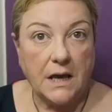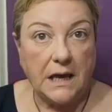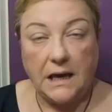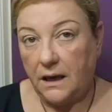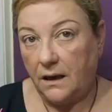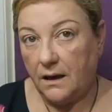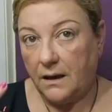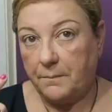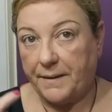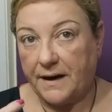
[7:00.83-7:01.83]
y
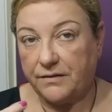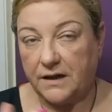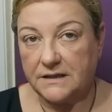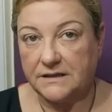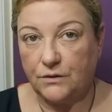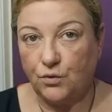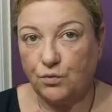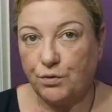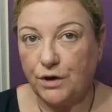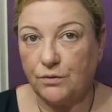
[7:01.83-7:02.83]
eh, para hacer este look
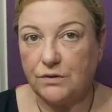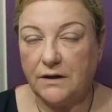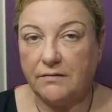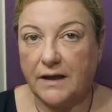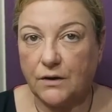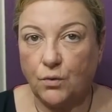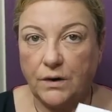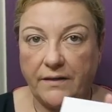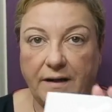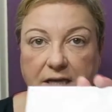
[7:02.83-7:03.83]
voy a utilizar
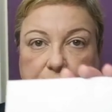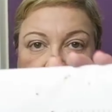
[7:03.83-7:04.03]
una de las